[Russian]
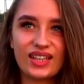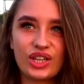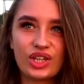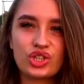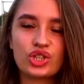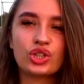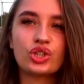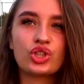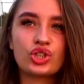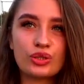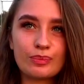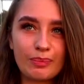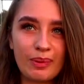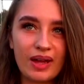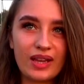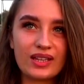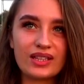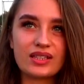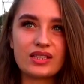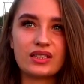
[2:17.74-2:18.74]
Что должен
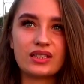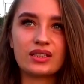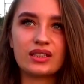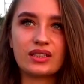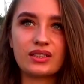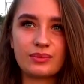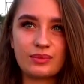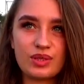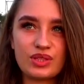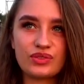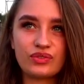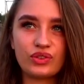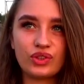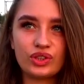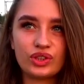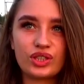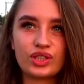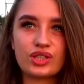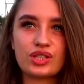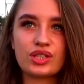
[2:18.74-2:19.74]
парень да, да, да. мне
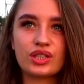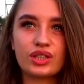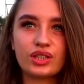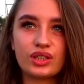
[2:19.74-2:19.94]
сфоткать?